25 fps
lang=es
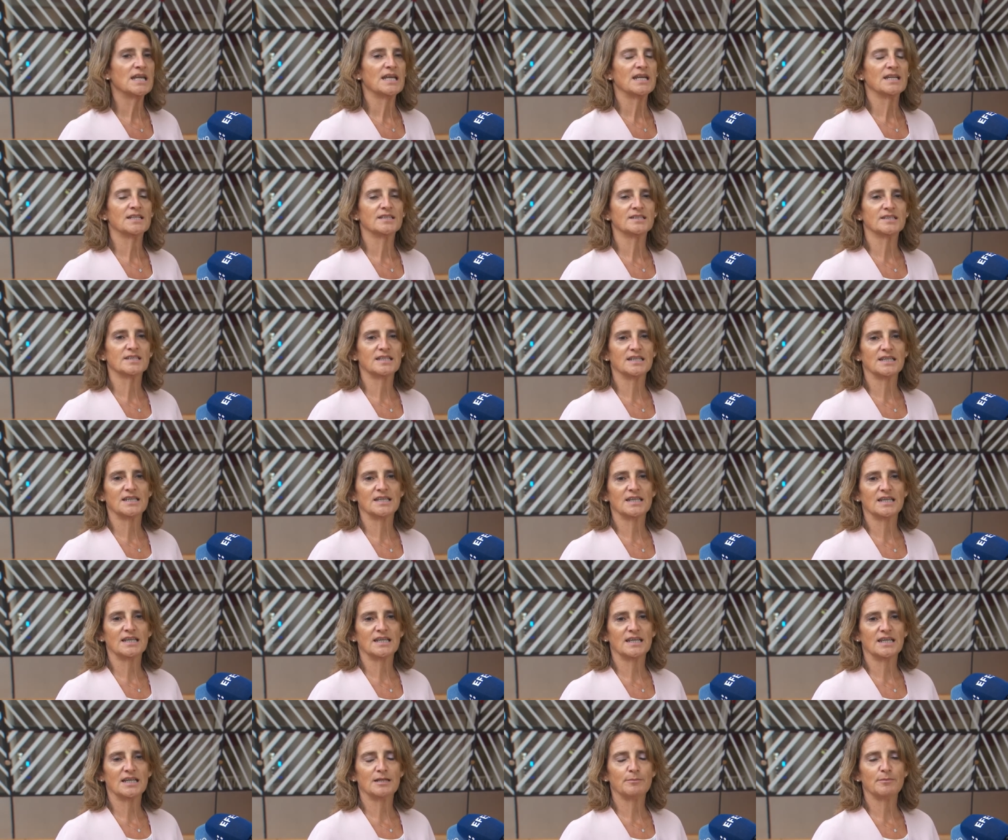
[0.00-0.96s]

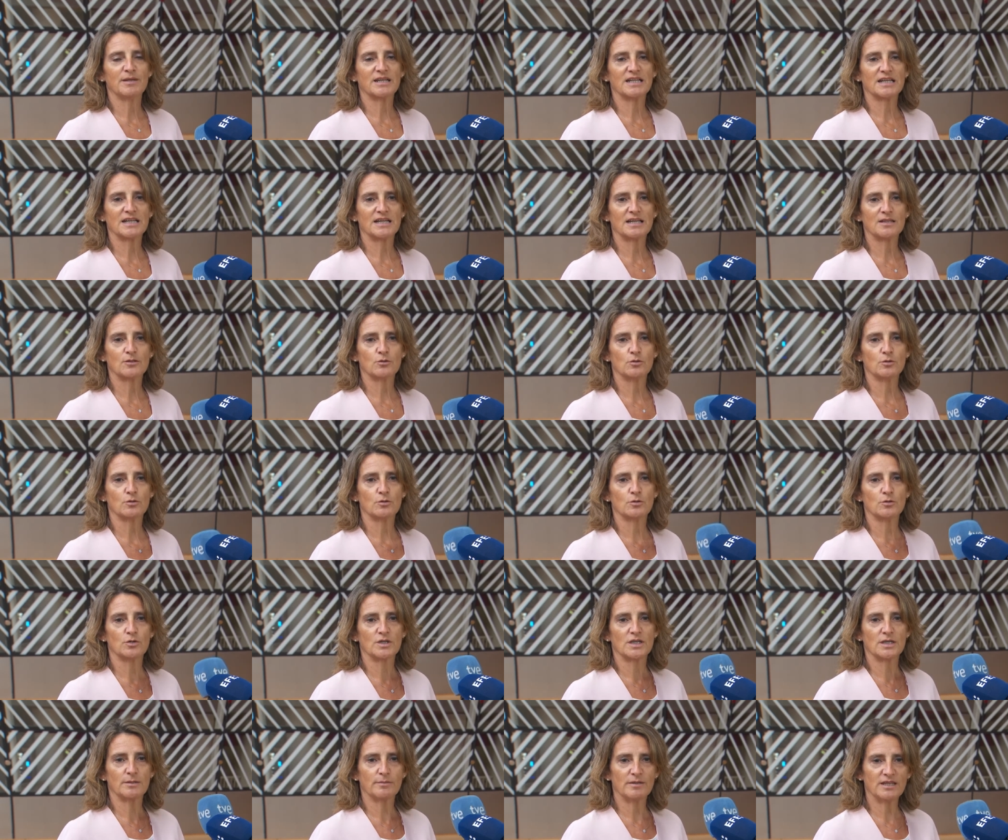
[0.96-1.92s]
entre el
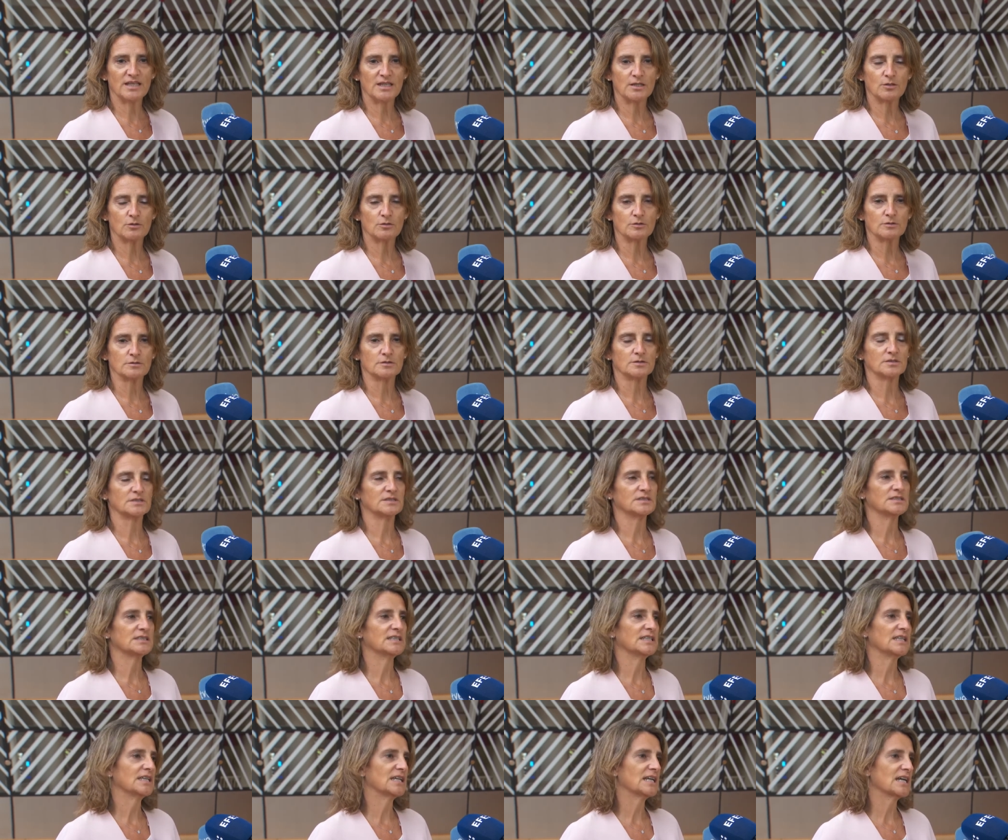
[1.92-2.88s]
mercado ibérico
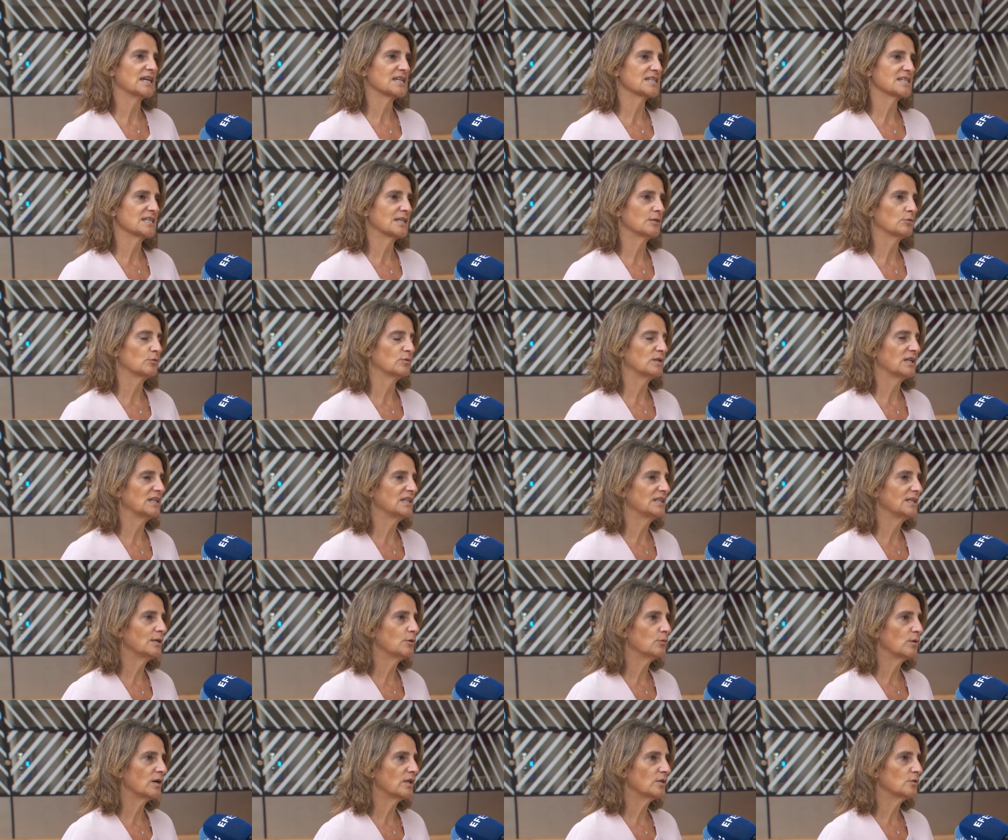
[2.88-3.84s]
de gas natural
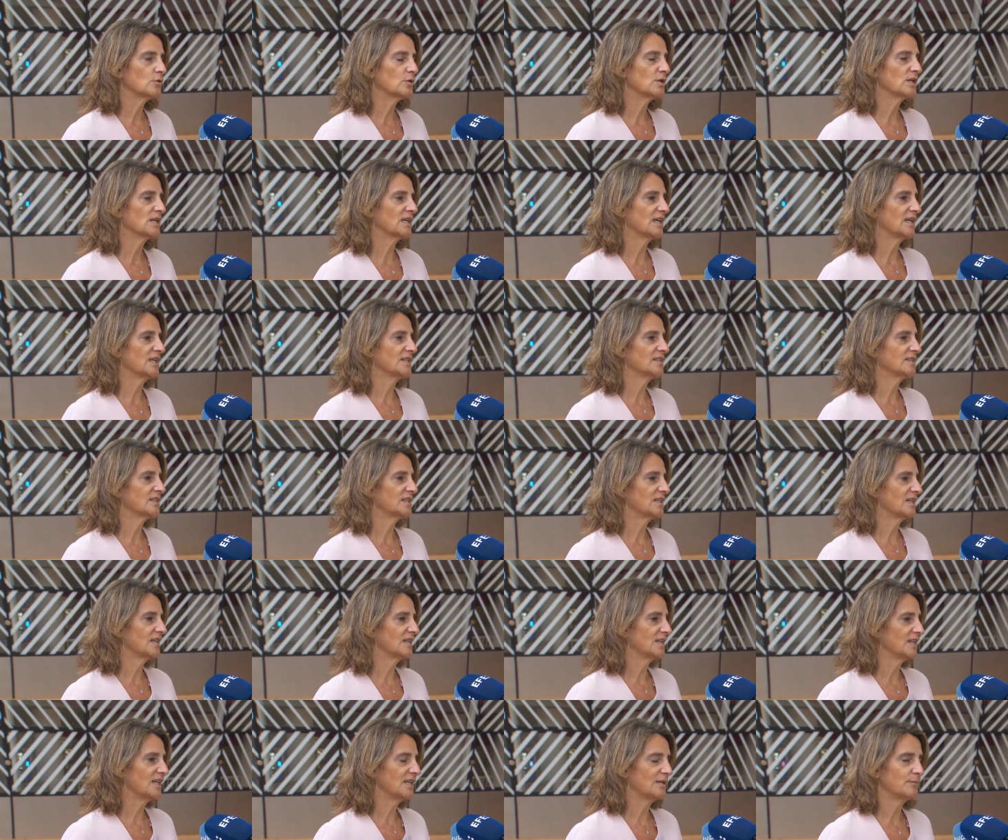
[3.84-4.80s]
licuado,
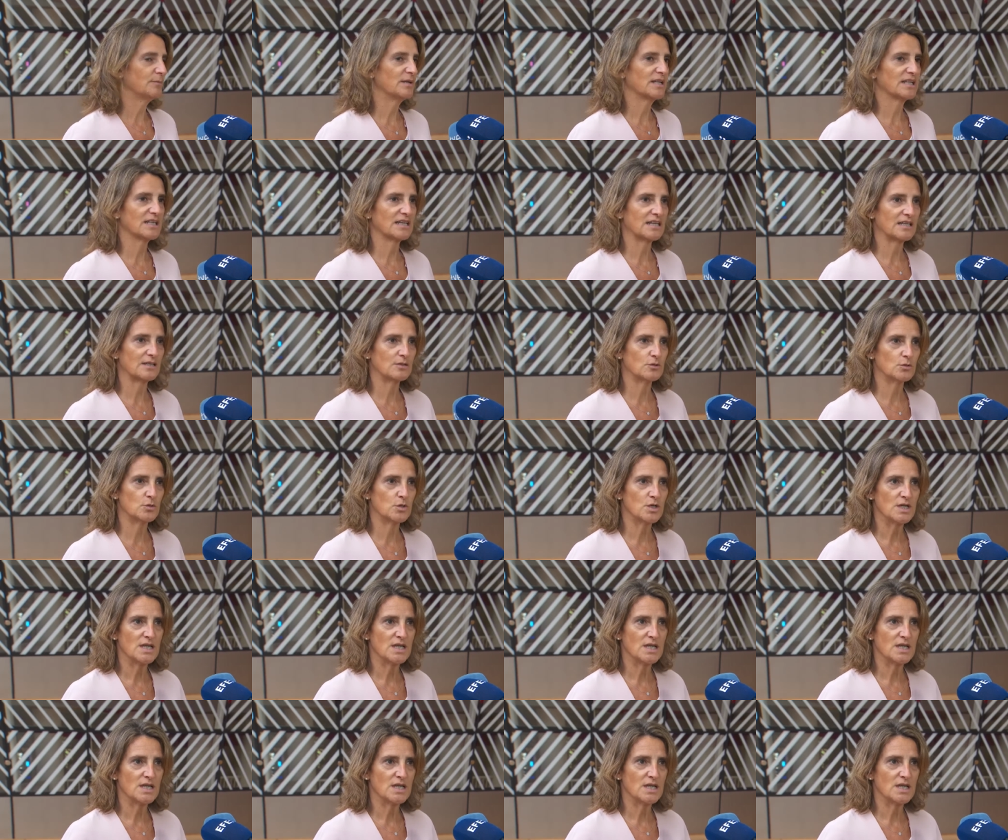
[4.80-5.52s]
entre el mercado